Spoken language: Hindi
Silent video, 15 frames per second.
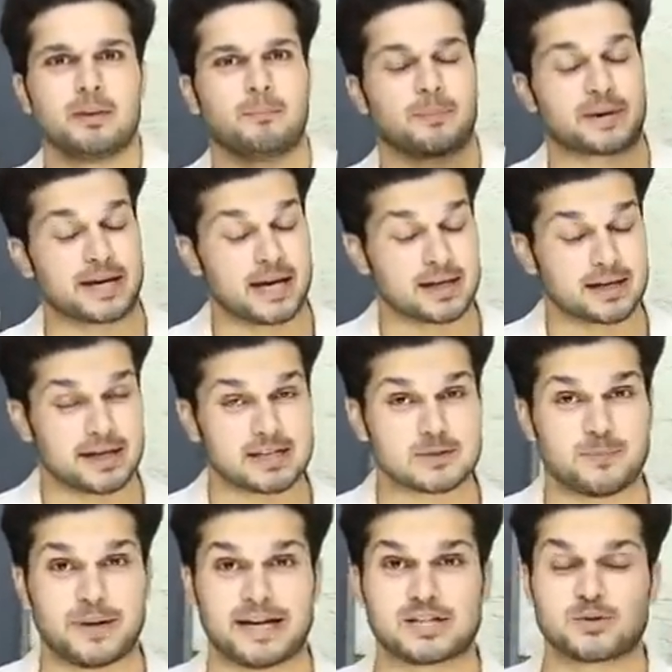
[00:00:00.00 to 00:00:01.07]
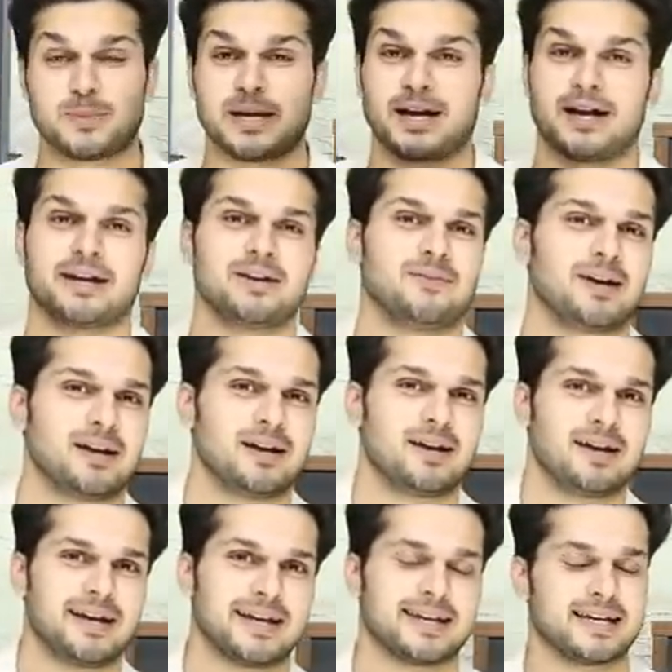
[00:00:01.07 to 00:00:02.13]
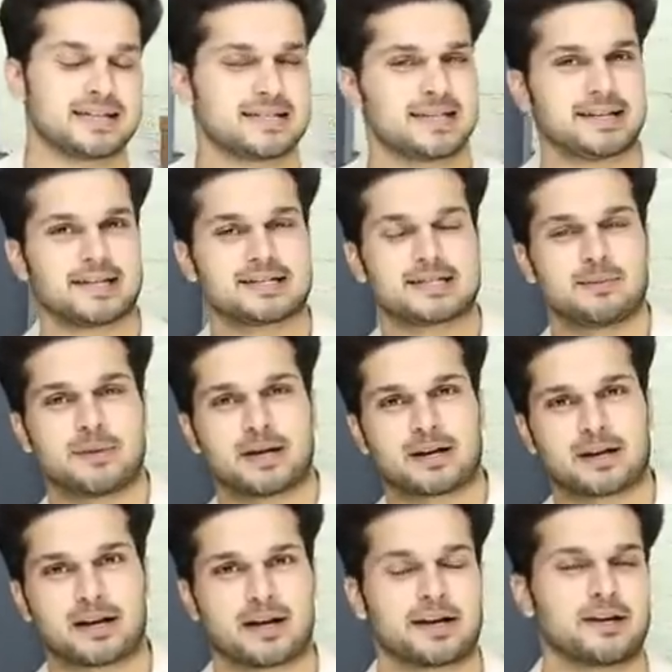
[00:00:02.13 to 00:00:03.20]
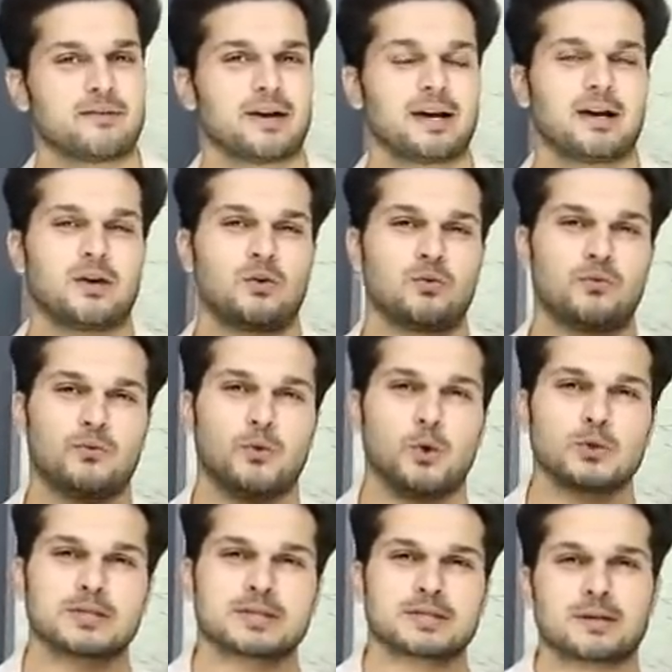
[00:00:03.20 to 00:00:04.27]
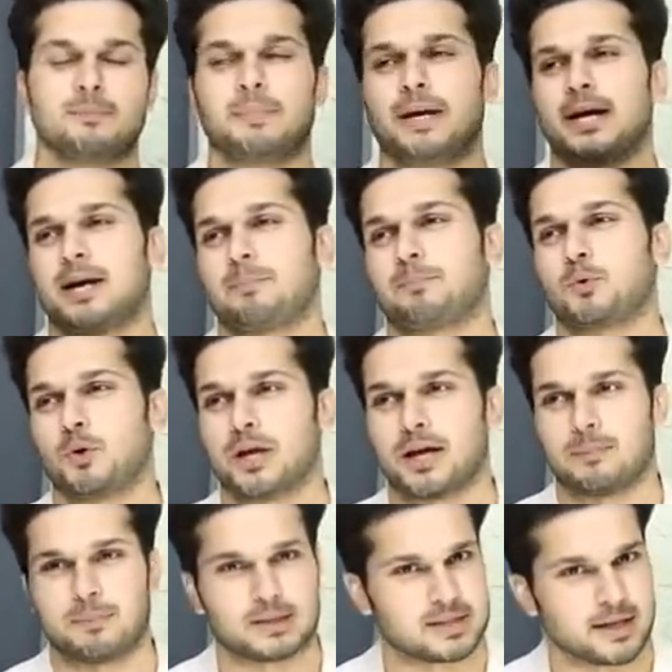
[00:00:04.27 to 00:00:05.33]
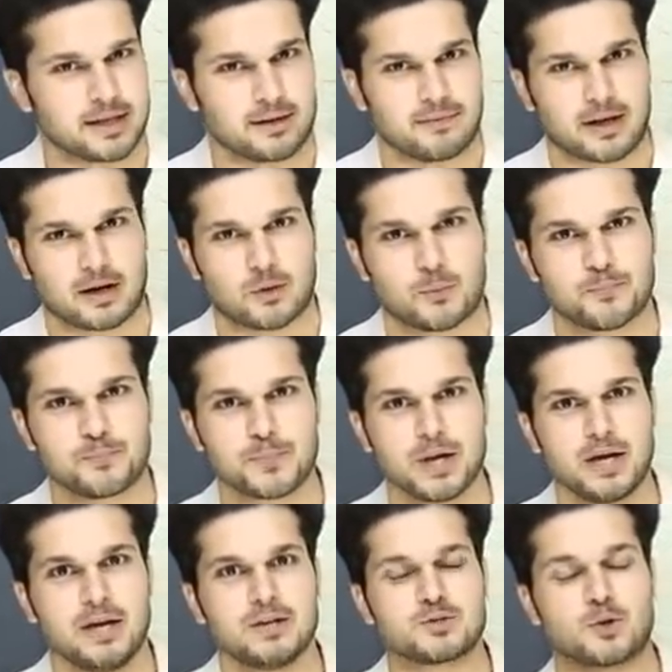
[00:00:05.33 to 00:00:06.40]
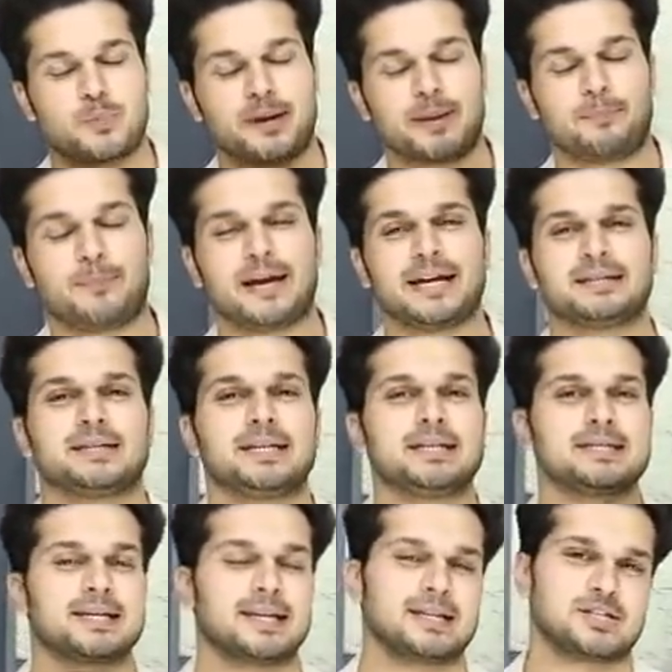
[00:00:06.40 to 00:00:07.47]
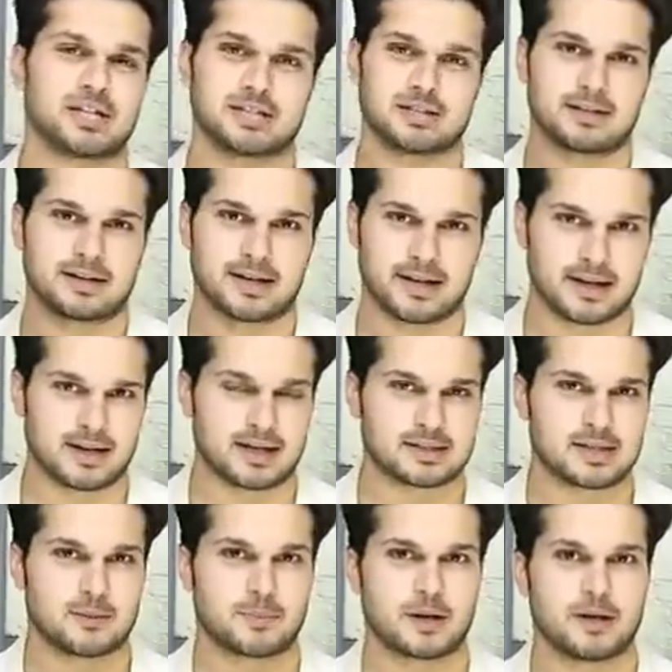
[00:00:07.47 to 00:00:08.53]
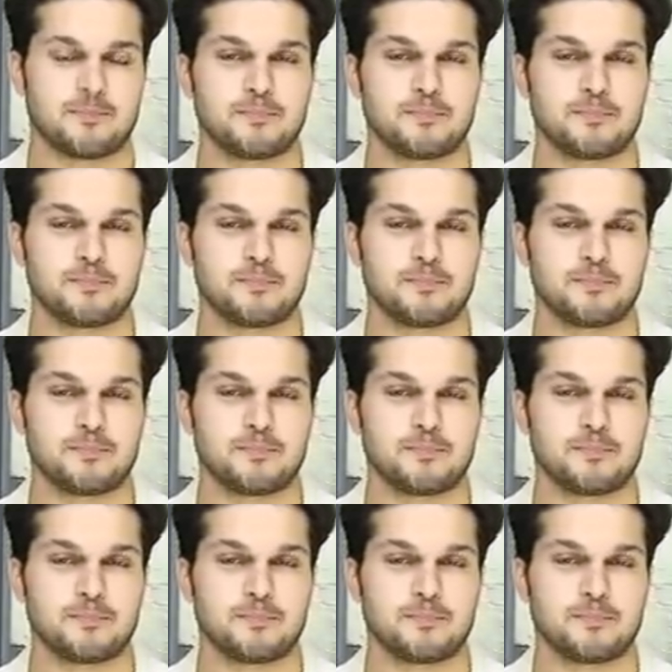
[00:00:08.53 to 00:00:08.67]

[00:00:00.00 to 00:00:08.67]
क्या क्या इस बैच में आने वाला है कैसे कैसे मैं कराने वाला हूँ वो सब मैं आपको यहाँ बताने वाला हूँ सो so, बड़ा बेहतरीन सा ये सेशन रहेगा आज आपका